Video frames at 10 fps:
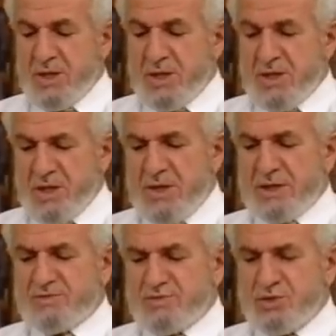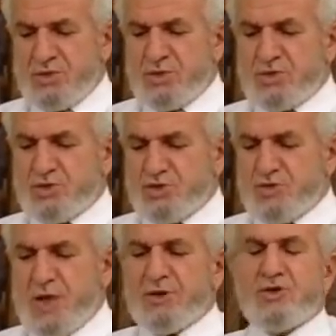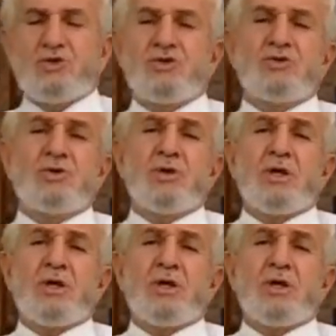Evet bu cuma günü